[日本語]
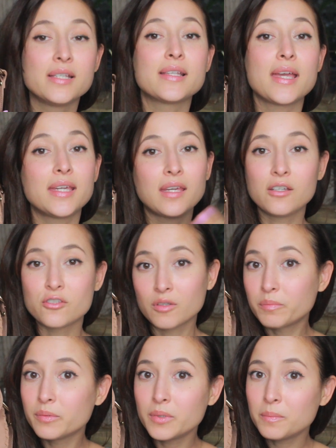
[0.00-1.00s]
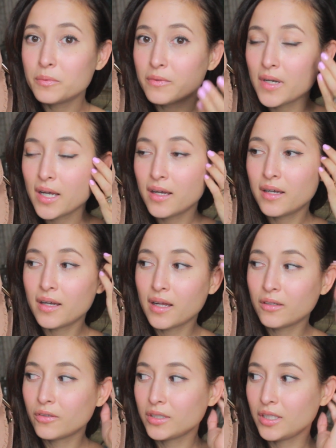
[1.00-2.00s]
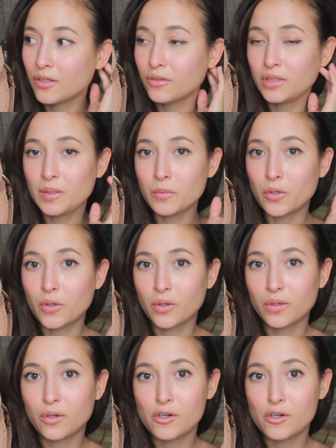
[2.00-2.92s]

最近ショップボップはあの日本にも